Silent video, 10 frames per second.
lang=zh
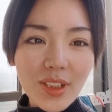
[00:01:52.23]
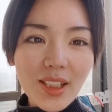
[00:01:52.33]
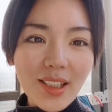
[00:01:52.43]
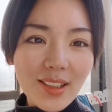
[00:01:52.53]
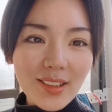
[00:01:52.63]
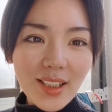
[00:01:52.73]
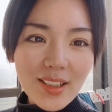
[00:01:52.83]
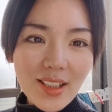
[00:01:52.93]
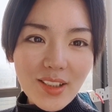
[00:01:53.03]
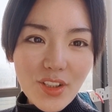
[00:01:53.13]
也给了大
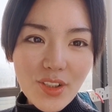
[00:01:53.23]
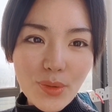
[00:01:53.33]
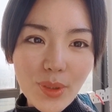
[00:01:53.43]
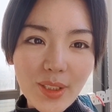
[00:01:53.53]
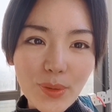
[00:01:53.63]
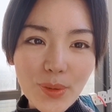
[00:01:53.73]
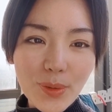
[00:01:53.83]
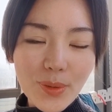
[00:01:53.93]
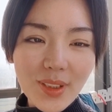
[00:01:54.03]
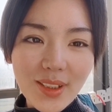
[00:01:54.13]
家的实惠，我就
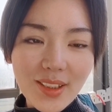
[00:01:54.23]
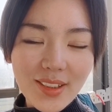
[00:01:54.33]
觉得